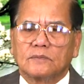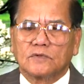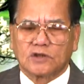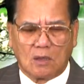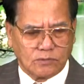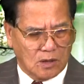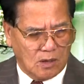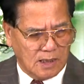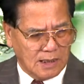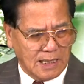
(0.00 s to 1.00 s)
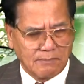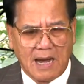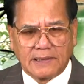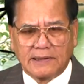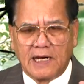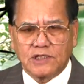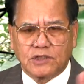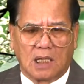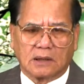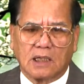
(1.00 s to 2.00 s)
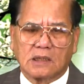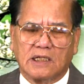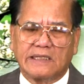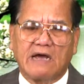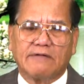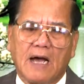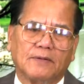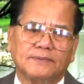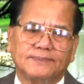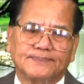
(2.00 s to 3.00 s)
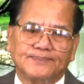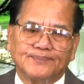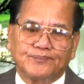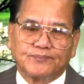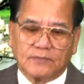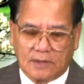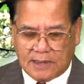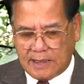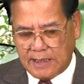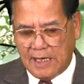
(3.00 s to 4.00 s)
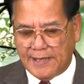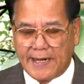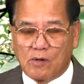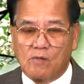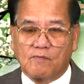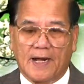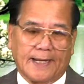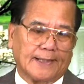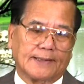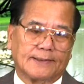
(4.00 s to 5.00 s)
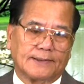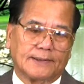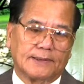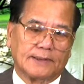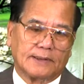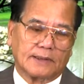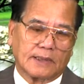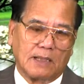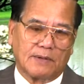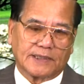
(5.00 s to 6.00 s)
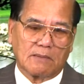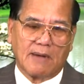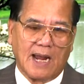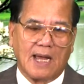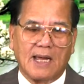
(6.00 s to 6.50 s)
Xong rồi lấy bàn ghế chặn cái cửa ra vào. Thế thì lần này cũng vậy. Khi mà thằng bé